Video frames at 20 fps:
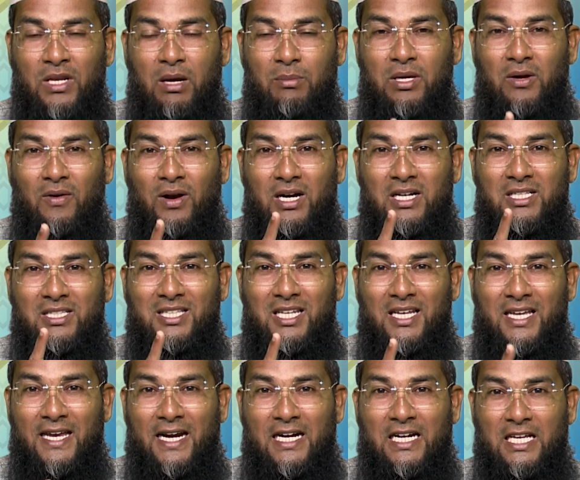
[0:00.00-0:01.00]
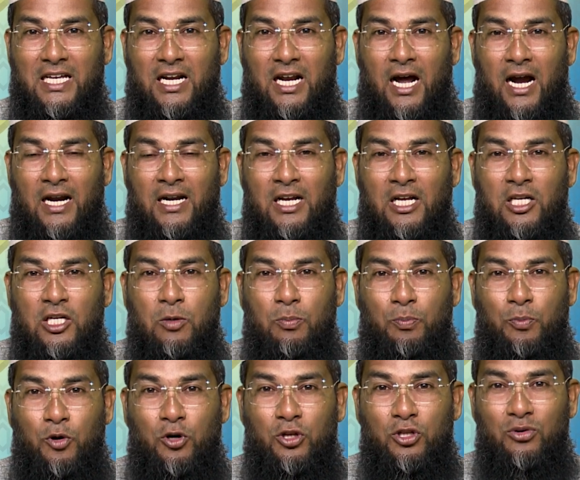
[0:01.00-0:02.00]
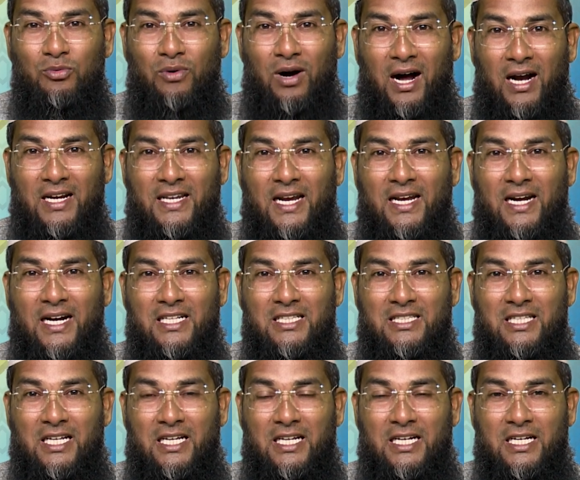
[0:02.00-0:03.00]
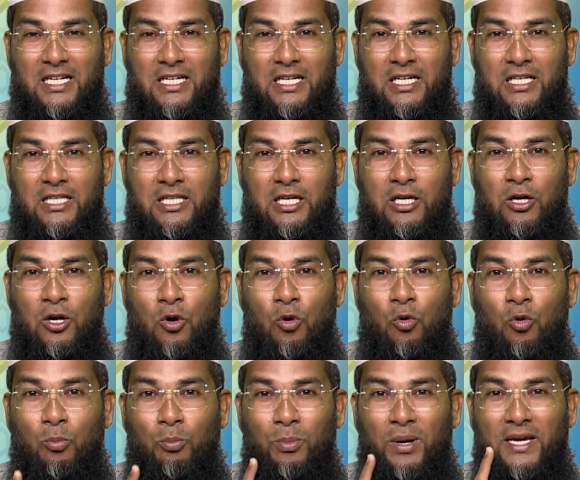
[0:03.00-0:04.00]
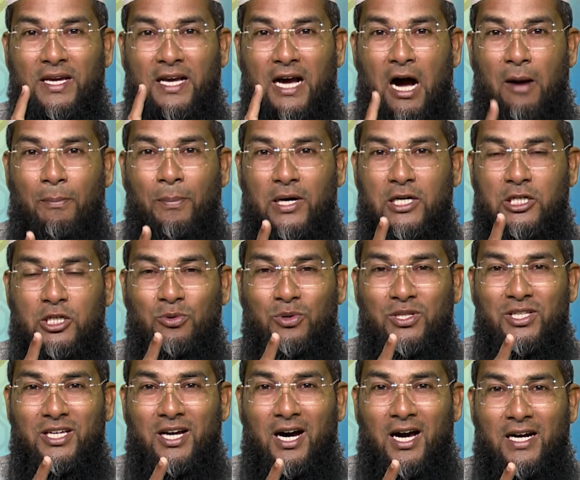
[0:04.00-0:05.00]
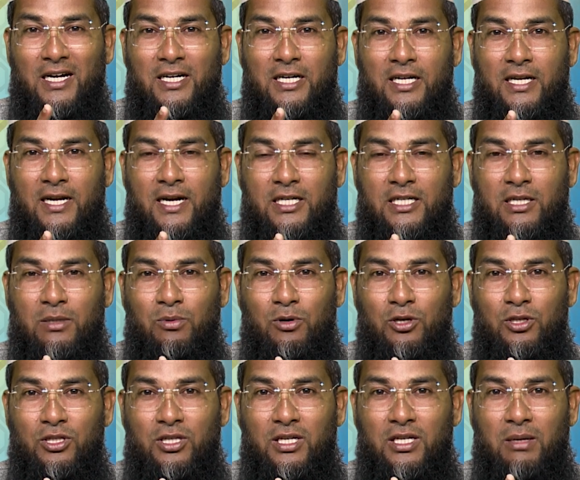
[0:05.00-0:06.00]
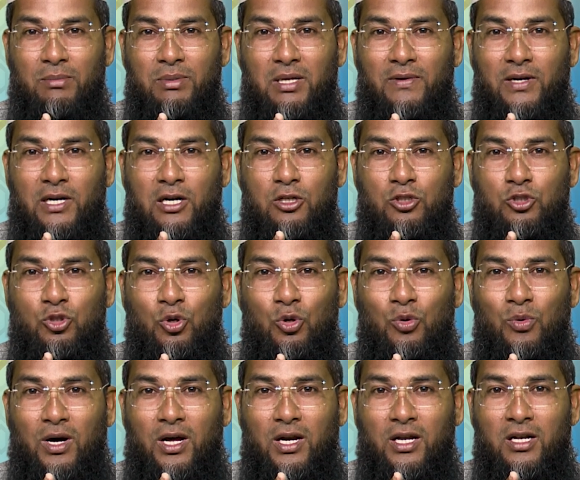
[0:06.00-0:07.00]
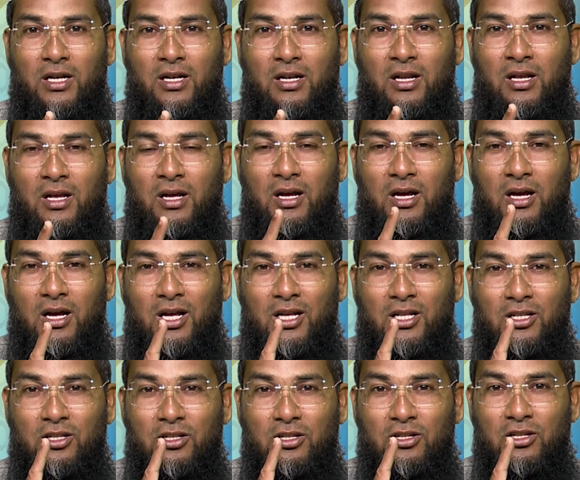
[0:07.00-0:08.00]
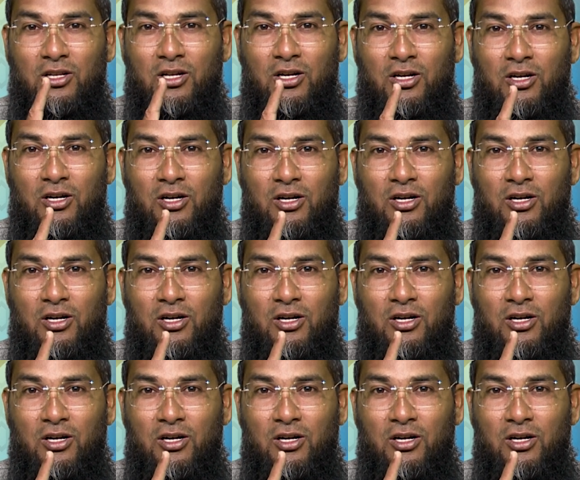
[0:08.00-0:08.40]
நபி அவர்களிடத்திலே கேட்கிறான் இப்பொழுது உமது வாள் என்னிடத்தில் இருக்கிறது உம்மை காப்பாற்றுவது யார் என்று கேட்ட பொழுது நபி அவர்கள் சொல்லுவார்கள் அல்லா